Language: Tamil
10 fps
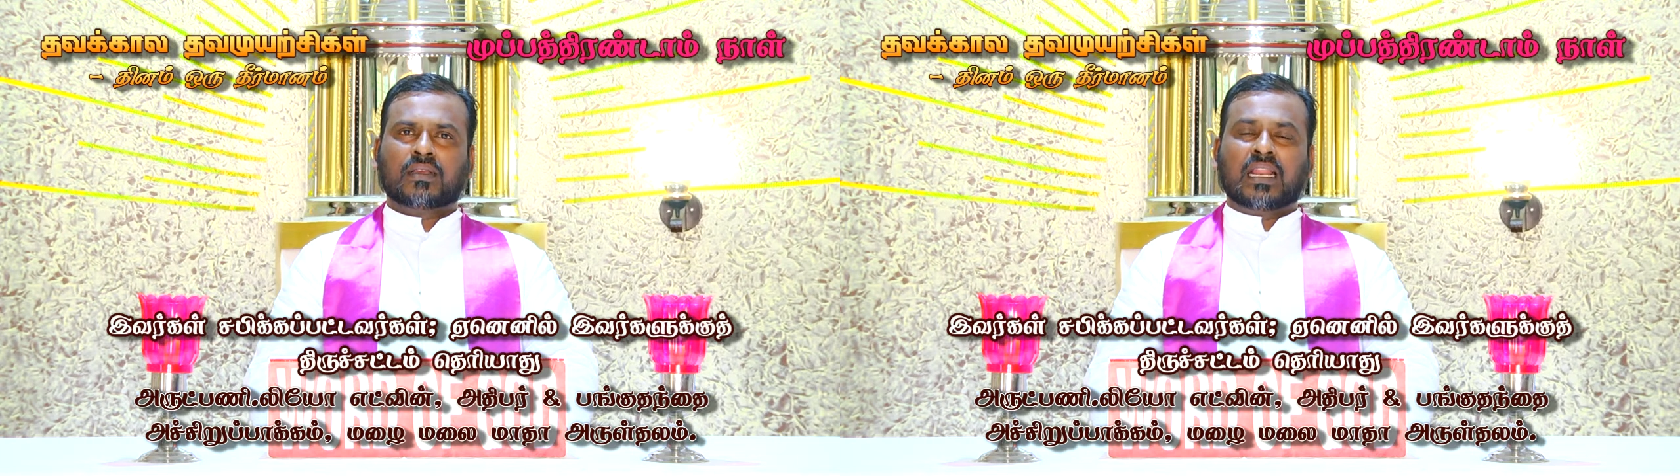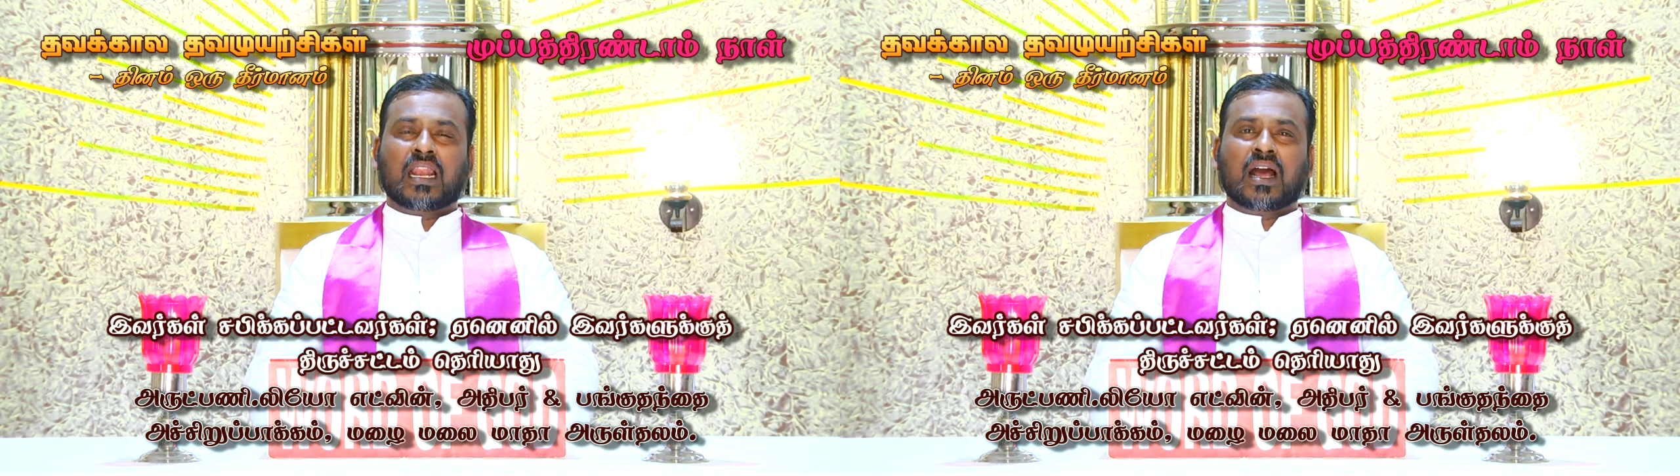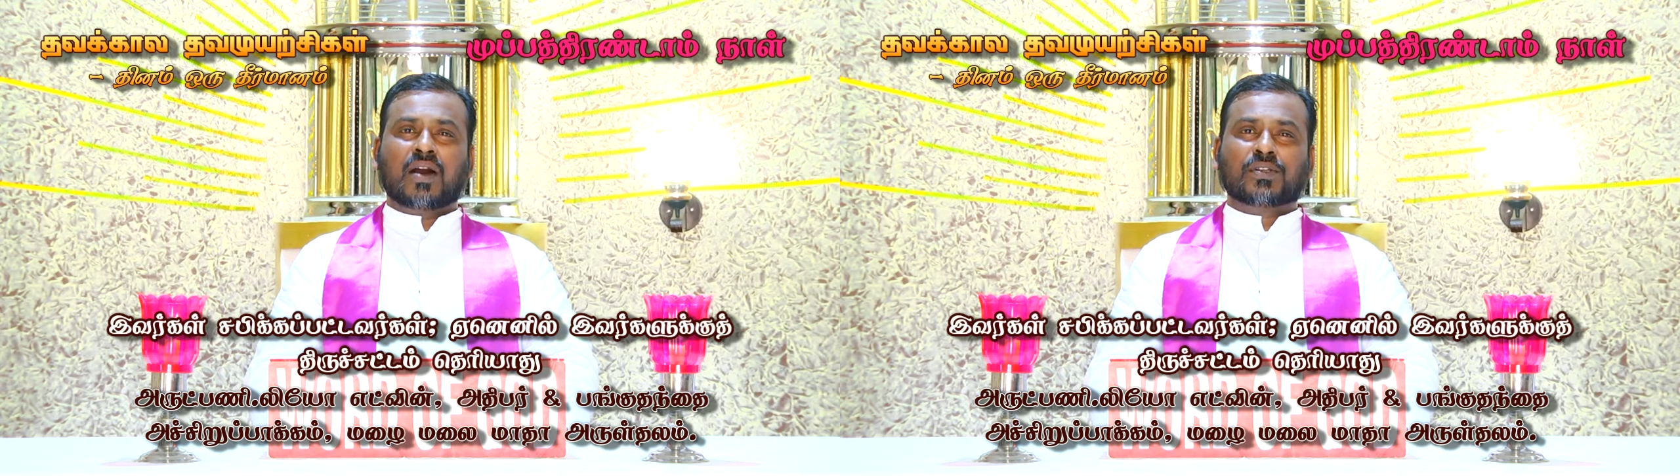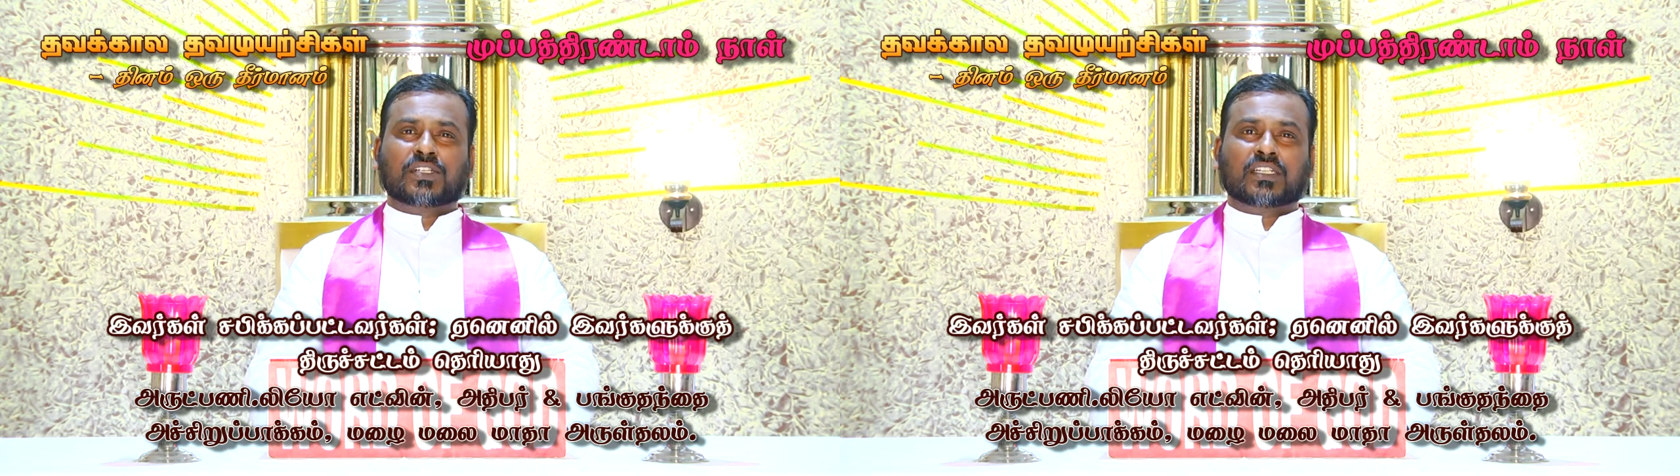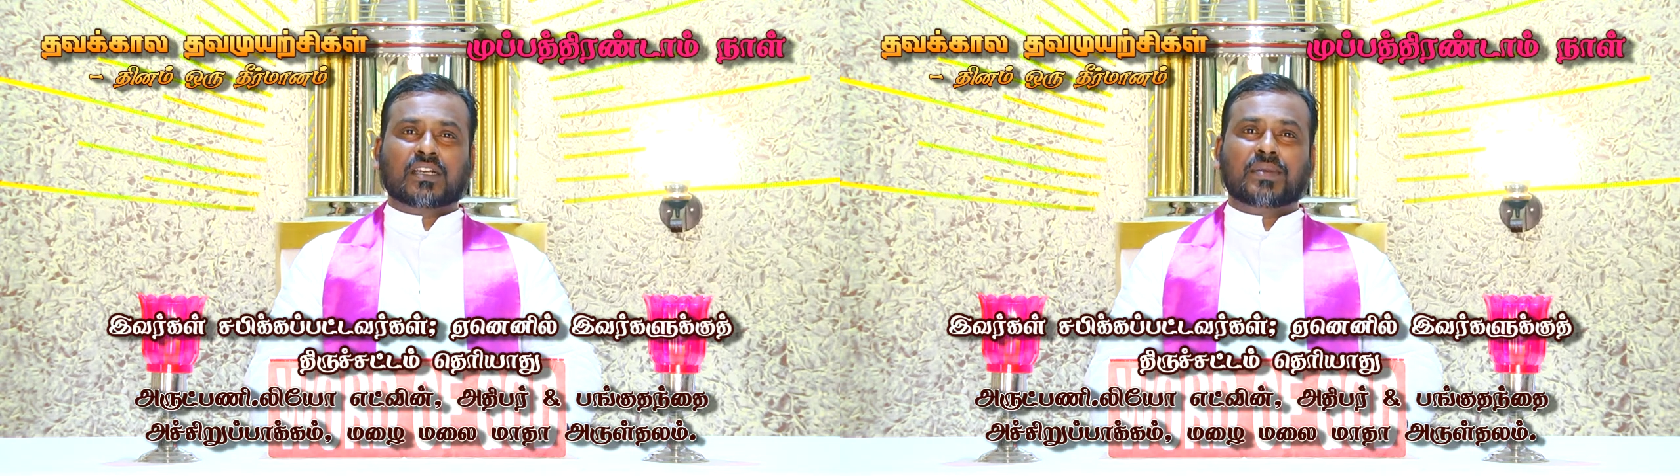
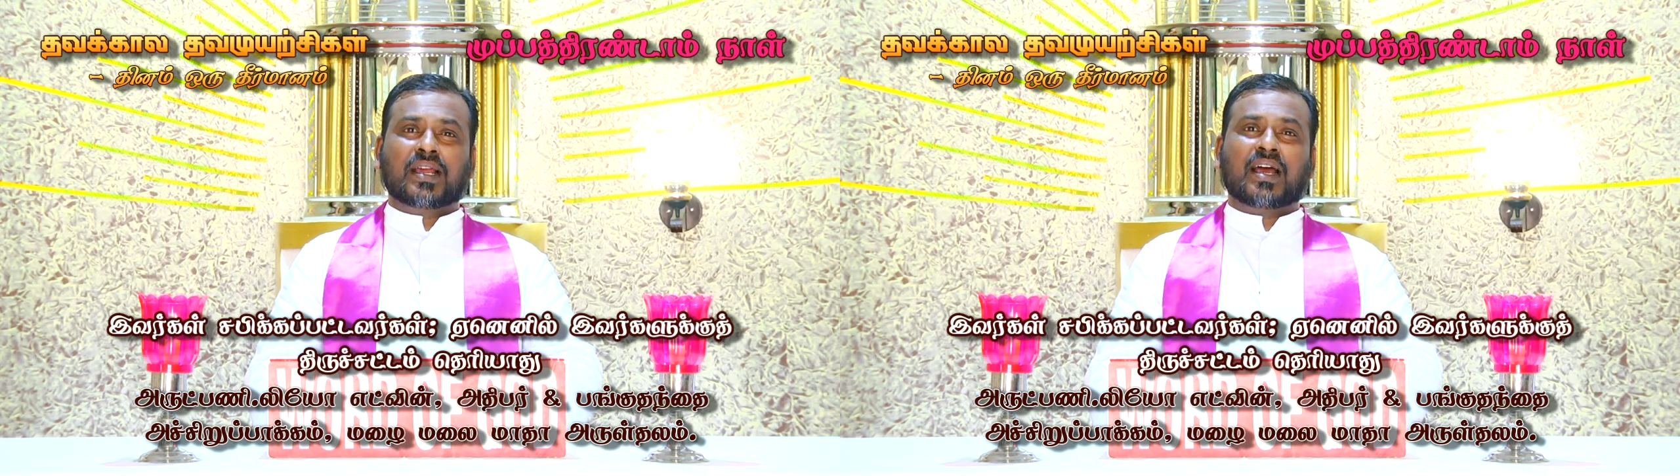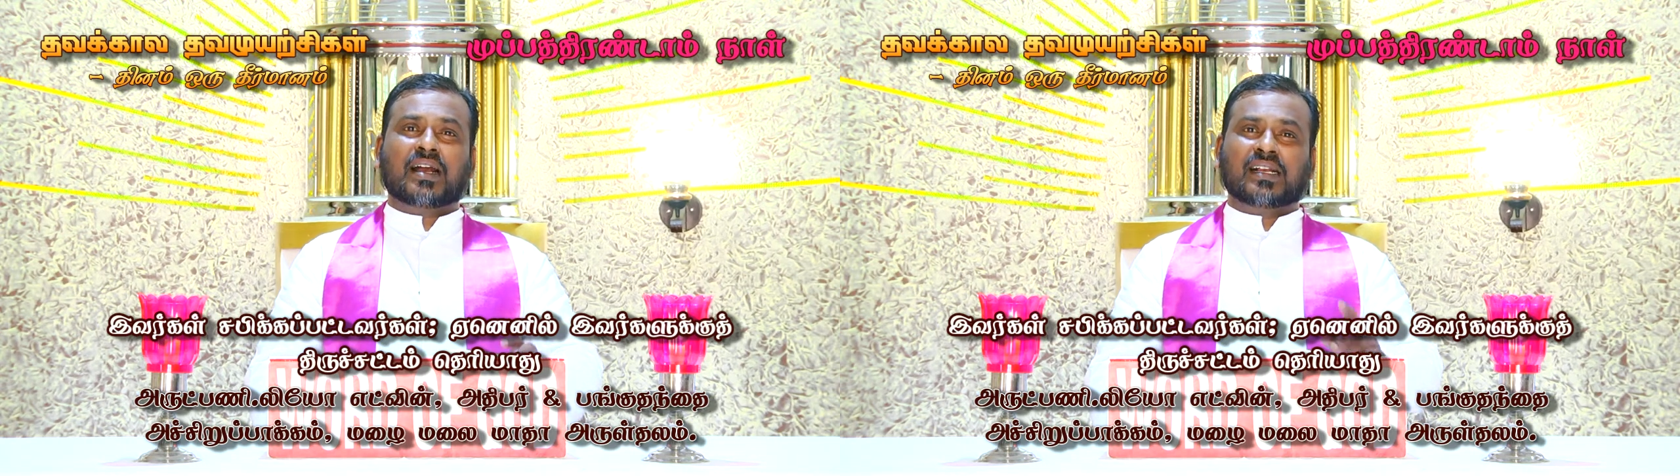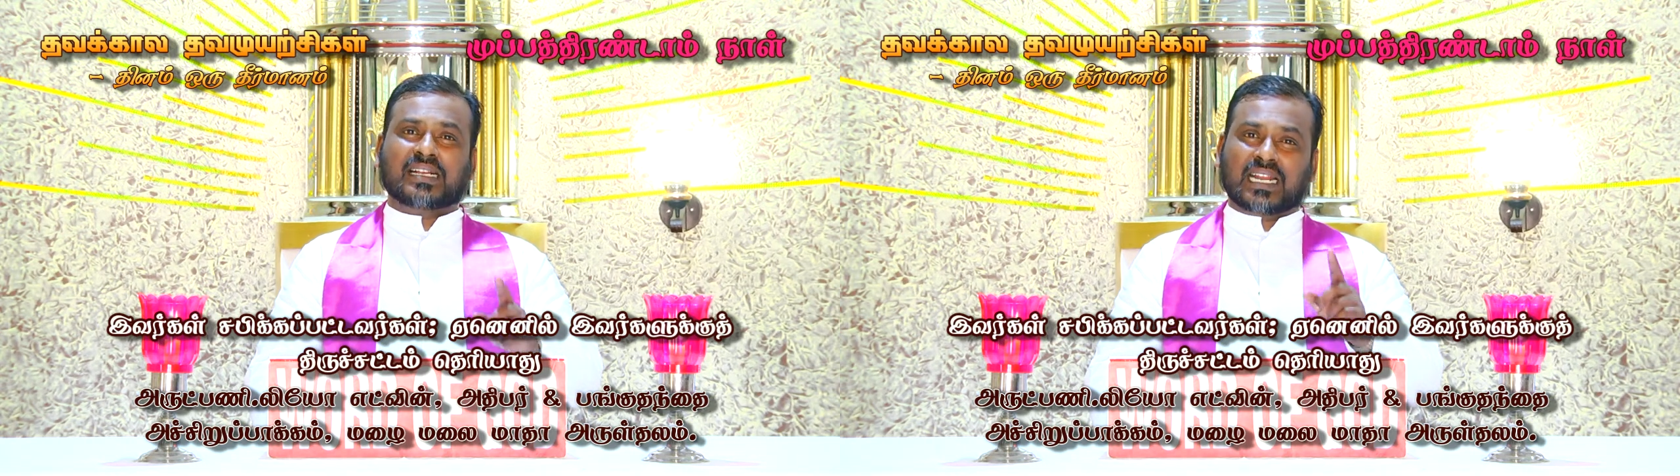எல்லாவற்றுக்கும் மேலாக